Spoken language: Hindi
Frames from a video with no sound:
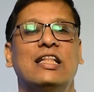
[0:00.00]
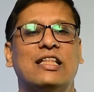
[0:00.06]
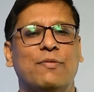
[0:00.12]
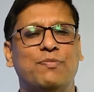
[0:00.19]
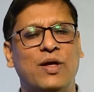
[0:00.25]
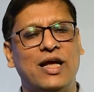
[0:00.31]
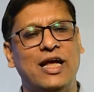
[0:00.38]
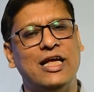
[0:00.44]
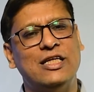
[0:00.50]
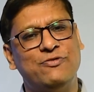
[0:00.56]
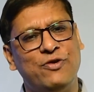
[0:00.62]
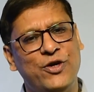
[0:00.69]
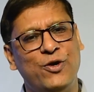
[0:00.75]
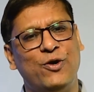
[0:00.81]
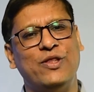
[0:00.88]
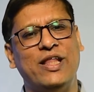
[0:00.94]
तब तक इस
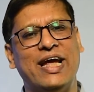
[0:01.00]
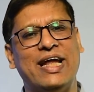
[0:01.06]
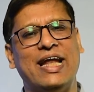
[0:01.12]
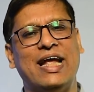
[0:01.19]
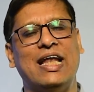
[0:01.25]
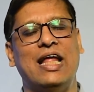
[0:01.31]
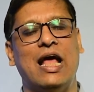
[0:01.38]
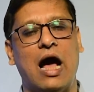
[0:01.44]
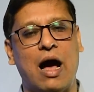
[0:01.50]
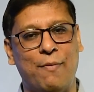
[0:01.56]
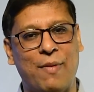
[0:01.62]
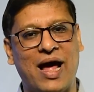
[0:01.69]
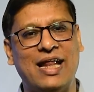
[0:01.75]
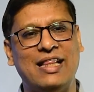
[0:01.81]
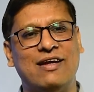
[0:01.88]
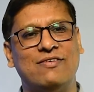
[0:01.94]
वीडियो को देखने के लिए
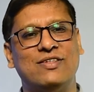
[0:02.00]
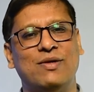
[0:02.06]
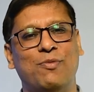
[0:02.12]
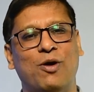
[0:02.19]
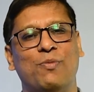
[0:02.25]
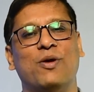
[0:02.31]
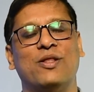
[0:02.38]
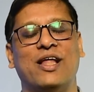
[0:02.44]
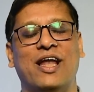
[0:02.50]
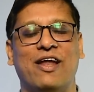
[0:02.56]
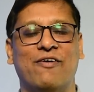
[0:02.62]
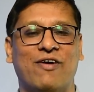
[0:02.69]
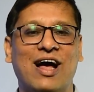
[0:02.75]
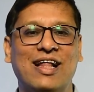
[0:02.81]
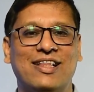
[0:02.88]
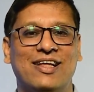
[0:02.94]
हमारी तरफ से बहुत बहुत
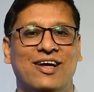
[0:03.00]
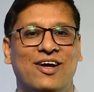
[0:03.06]
धन्यवाद